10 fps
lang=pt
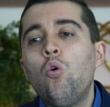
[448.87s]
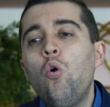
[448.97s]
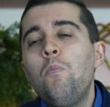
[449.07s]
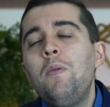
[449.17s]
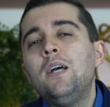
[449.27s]

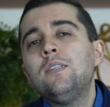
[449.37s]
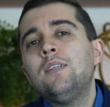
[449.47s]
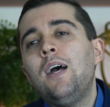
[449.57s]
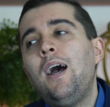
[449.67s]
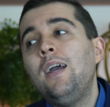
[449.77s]

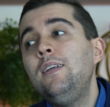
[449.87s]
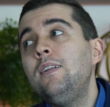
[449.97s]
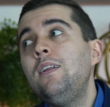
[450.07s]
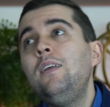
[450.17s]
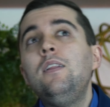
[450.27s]
começa a
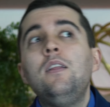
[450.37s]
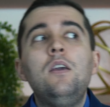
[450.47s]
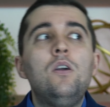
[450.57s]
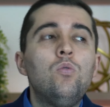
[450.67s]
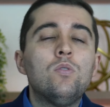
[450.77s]

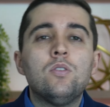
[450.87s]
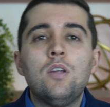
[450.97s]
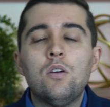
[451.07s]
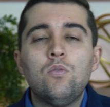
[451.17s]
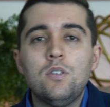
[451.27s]
entender o que
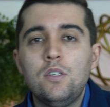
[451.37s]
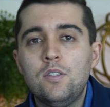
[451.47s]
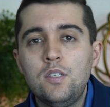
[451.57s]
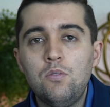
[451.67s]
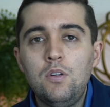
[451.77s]
está
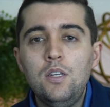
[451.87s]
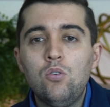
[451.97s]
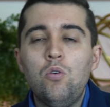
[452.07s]
acontecendo ali,